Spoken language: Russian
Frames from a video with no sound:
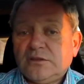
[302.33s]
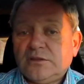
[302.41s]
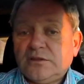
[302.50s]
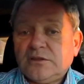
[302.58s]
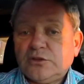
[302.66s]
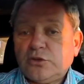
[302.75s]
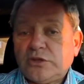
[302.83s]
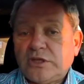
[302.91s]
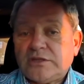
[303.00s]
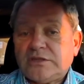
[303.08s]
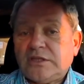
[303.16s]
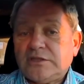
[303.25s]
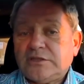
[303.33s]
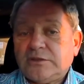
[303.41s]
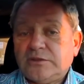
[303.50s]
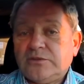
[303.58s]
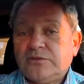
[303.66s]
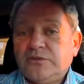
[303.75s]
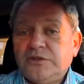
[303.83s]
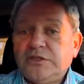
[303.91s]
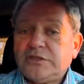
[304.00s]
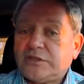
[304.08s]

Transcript: Э, кто-то остался, выйдя